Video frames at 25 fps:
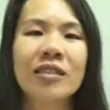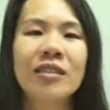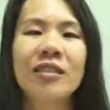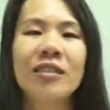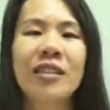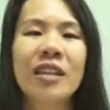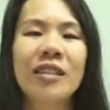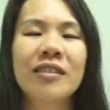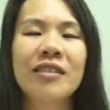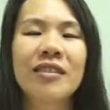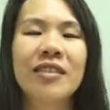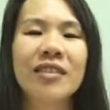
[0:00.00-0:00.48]

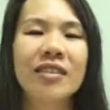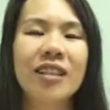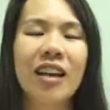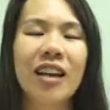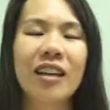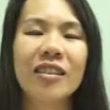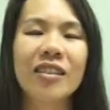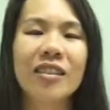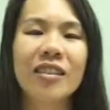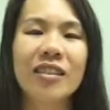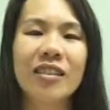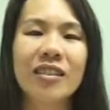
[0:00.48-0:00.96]
认识
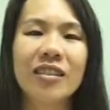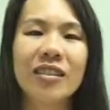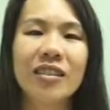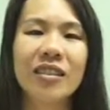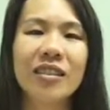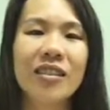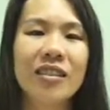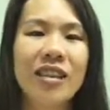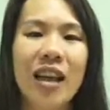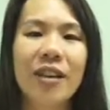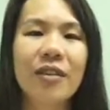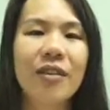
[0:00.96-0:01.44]
上帝，已
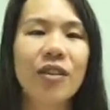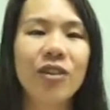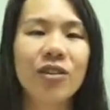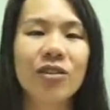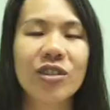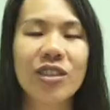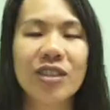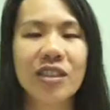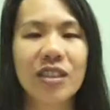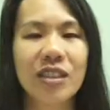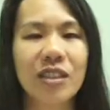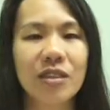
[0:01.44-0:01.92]
经参
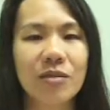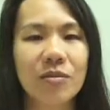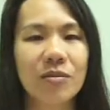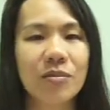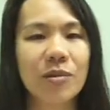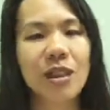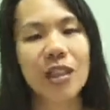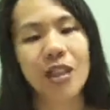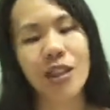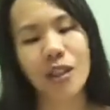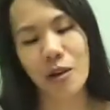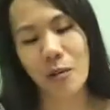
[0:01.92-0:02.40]
透一切，
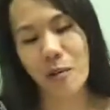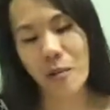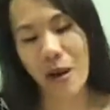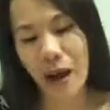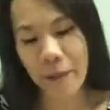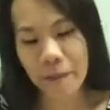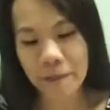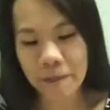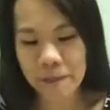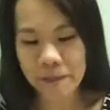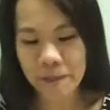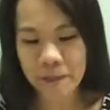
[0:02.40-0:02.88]
不可能
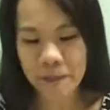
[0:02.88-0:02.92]
嘛？